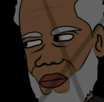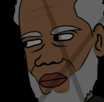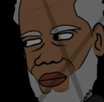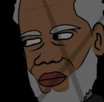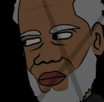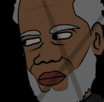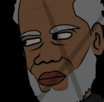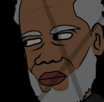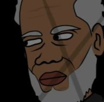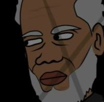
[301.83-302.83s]
Y él
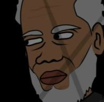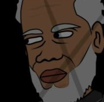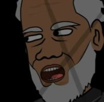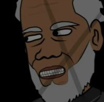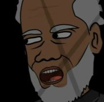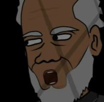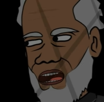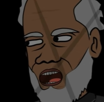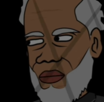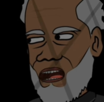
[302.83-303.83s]
solamente les respondía que
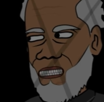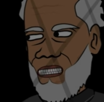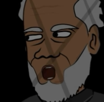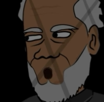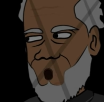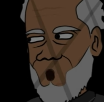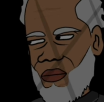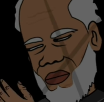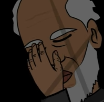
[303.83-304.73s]
tuvieran cuidado,